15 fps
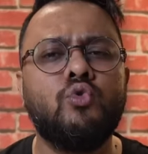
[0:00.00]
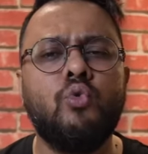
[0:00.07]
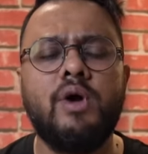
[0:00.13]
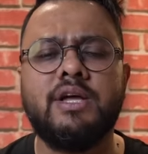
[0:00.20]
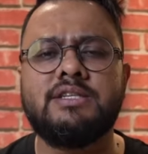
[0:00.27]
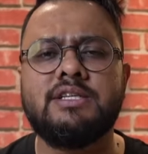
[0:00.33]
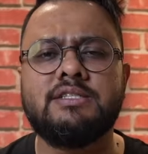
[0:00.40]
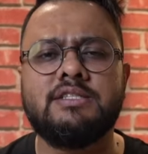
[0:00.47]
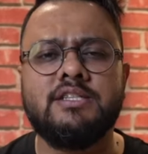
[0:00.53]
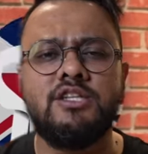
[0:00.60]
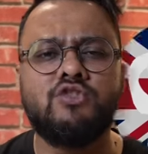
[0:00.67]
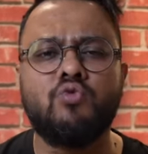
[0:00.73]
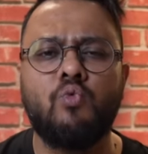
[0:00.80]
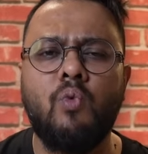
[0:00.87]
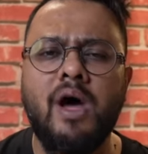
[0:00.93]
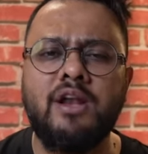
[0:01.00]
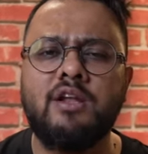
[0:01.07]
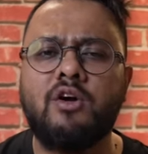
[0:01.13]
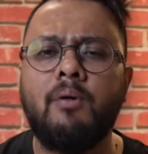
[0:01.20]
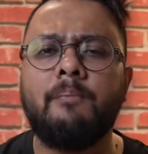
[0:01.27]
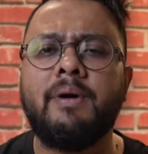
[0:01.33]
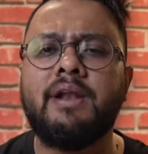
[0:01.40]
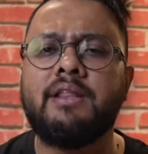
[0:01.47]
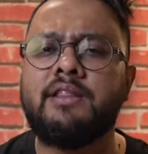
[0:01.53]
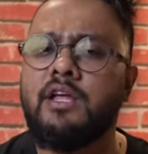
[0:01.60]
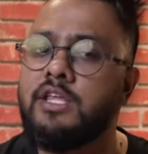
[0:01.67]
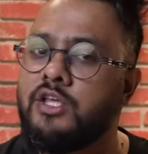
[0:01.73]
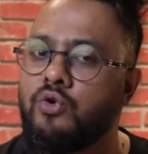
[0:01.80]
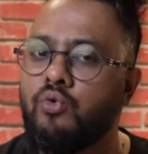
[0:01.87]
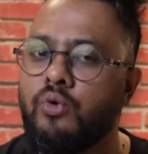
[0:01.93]
টু এজেন্সিজ ওয়ান কোম্পানি ইন
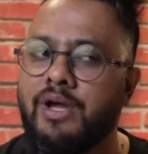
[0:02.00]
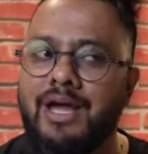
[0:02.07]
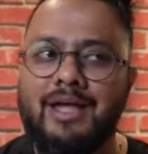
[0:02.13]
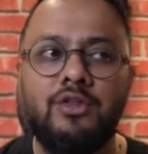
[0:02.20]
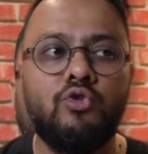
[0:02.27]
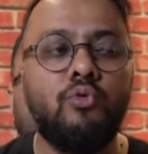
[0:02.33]
দ্য ইউকে